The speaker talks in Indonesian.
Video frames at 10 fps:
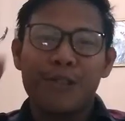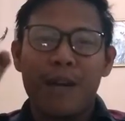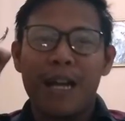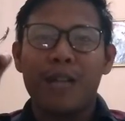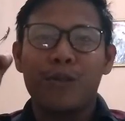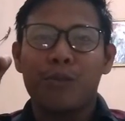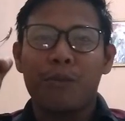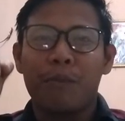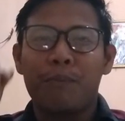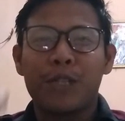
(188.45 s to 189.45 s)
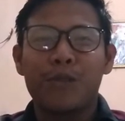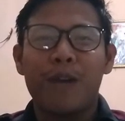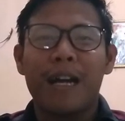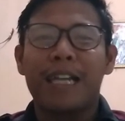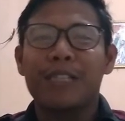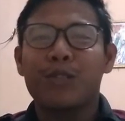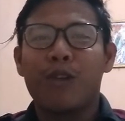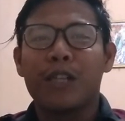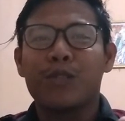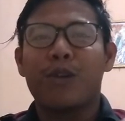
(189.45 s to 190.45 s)
semangat untuk memperjuangkan
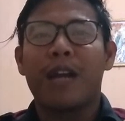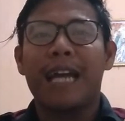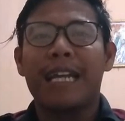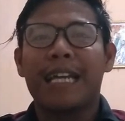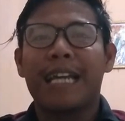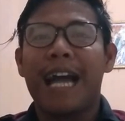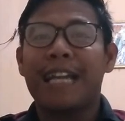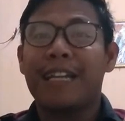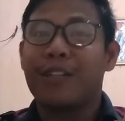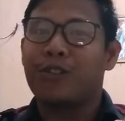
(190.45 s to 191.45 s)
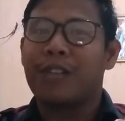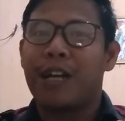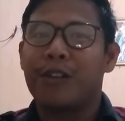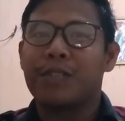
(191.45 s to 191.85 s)
suara-suara anak yang ada di kota Lok